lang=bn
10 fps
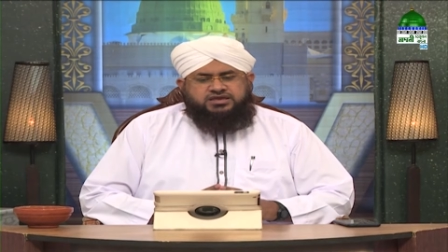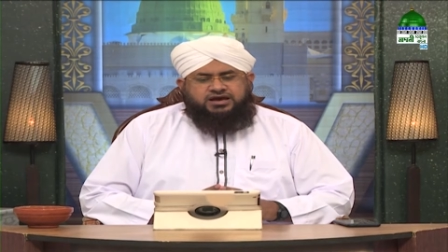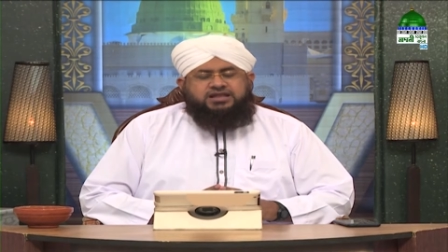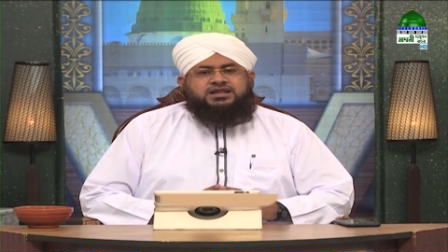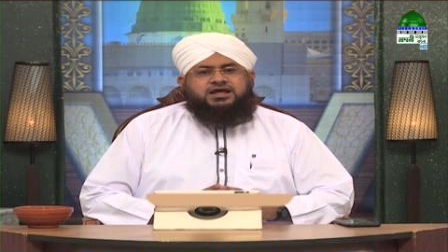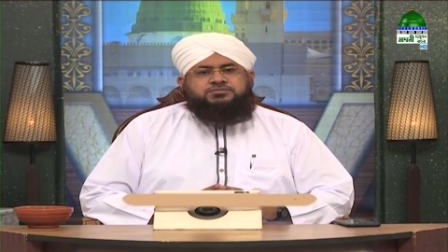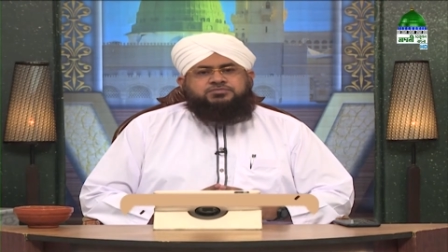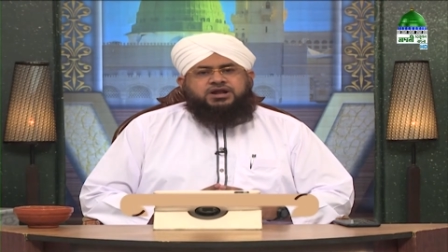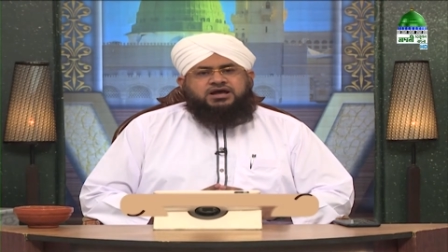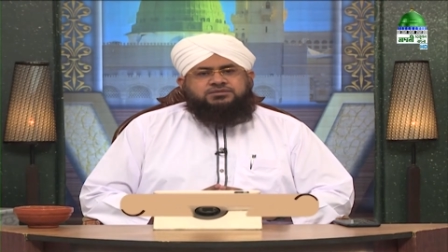যে আল্লাহ
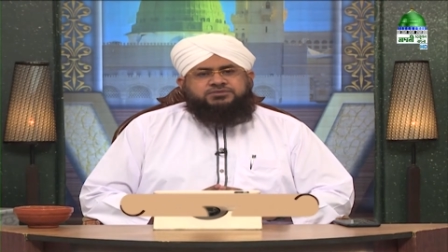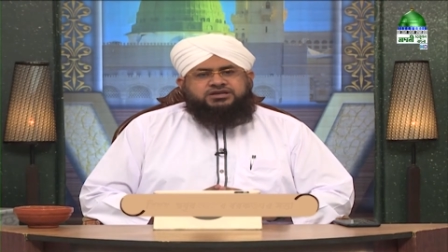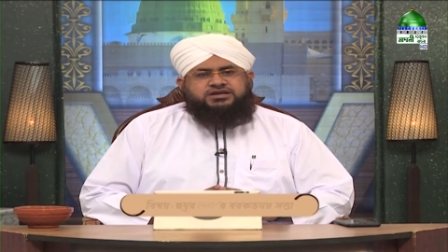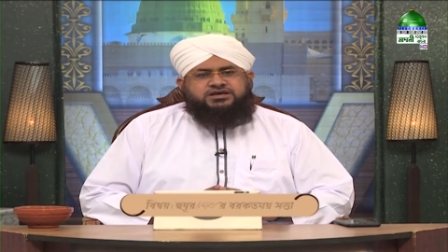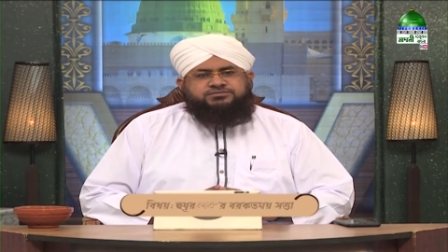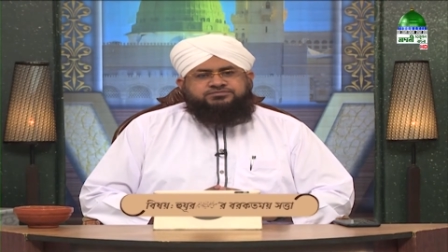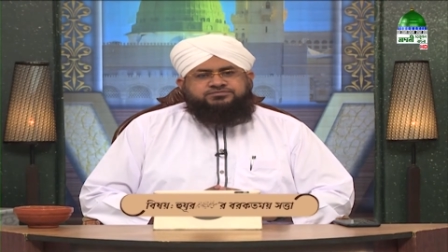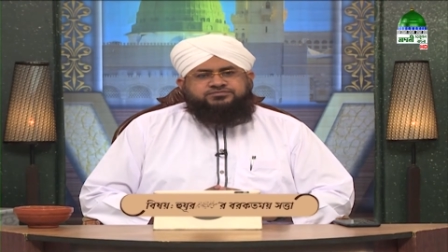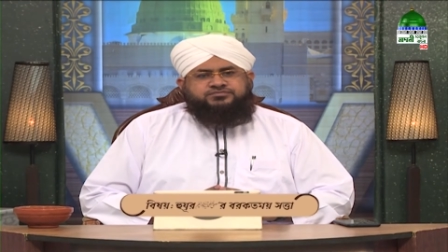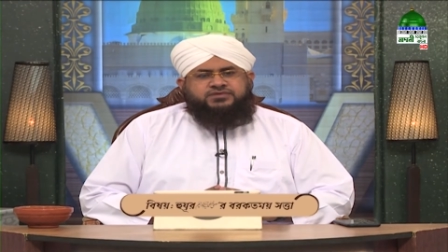রব্বুল আলমিন
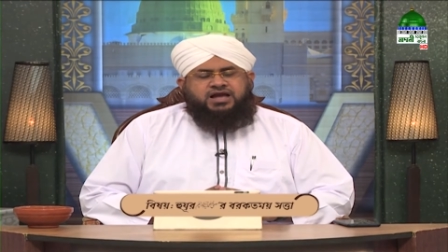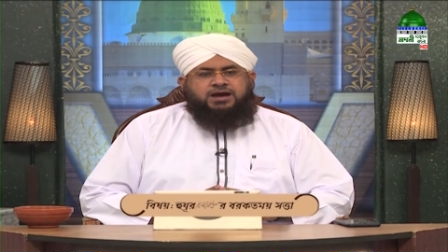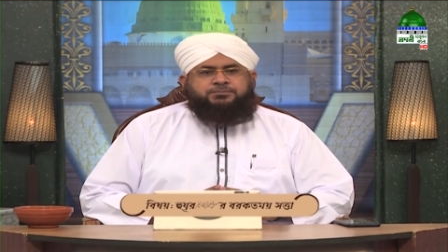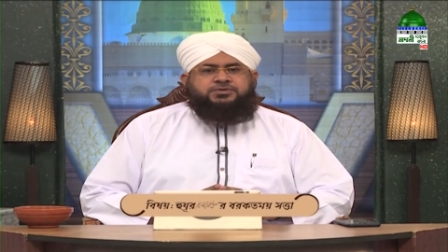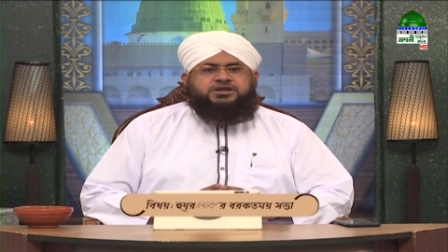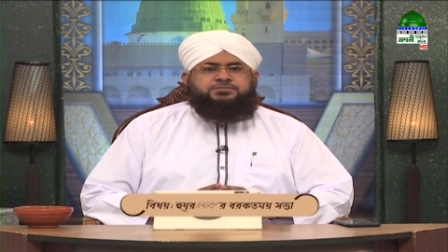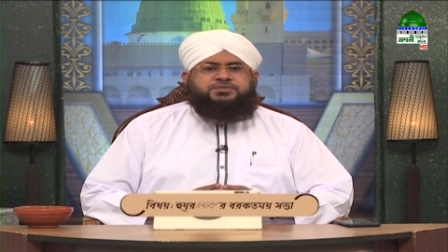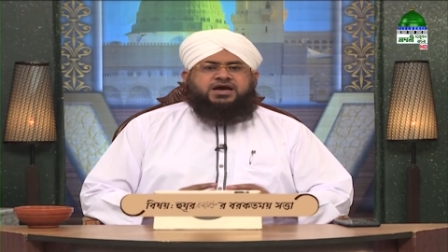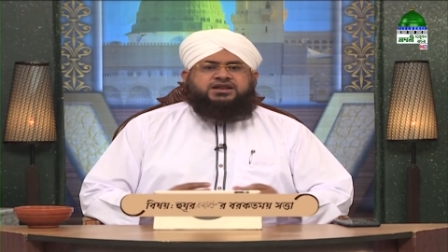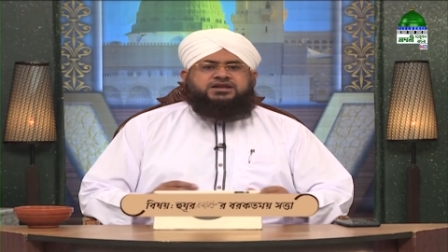আপন
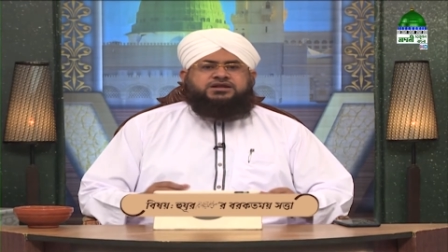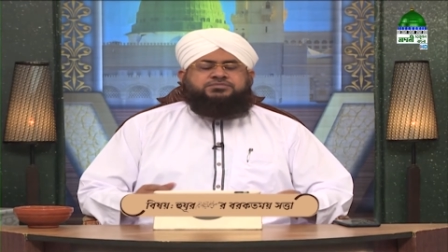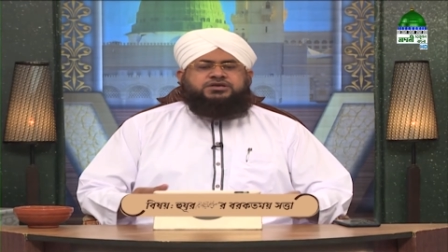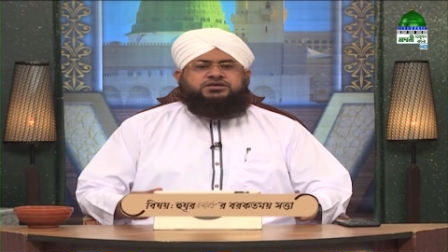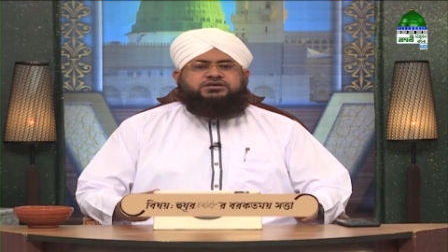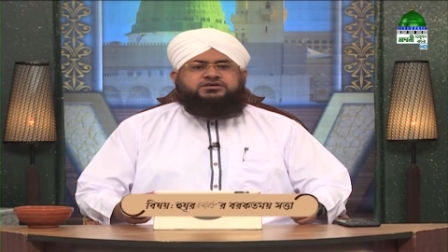প্রিয় নবী